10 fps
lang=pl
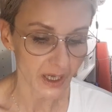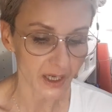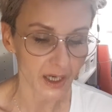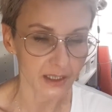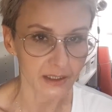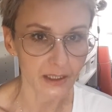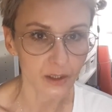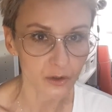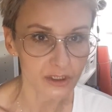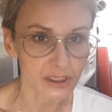A
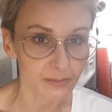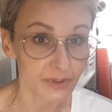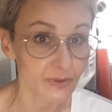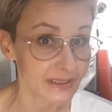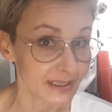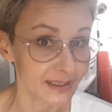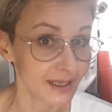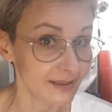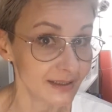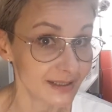najgorsze były
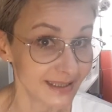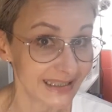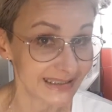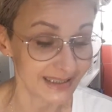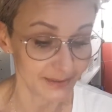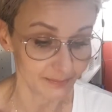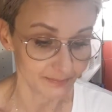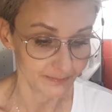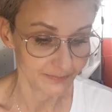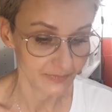zadania z tekstem.
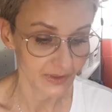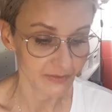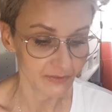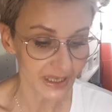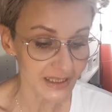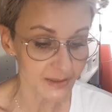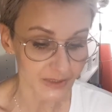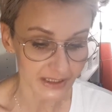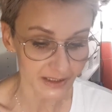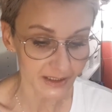W jednym
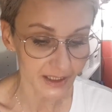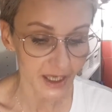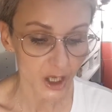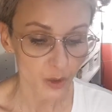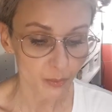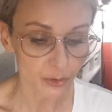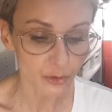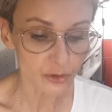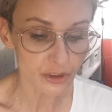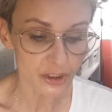z nich
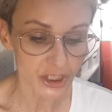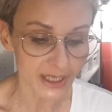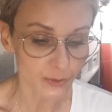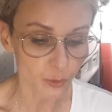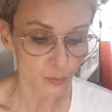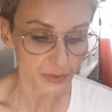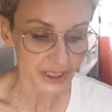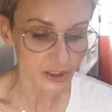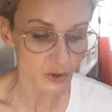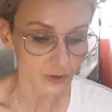podróżny szedł
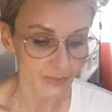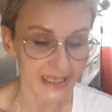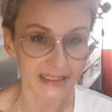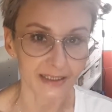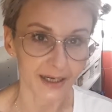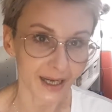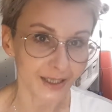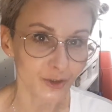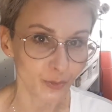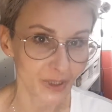pieszo z miasta A
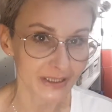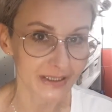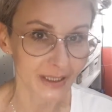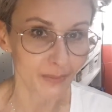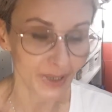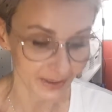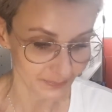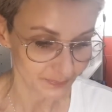do miasta B.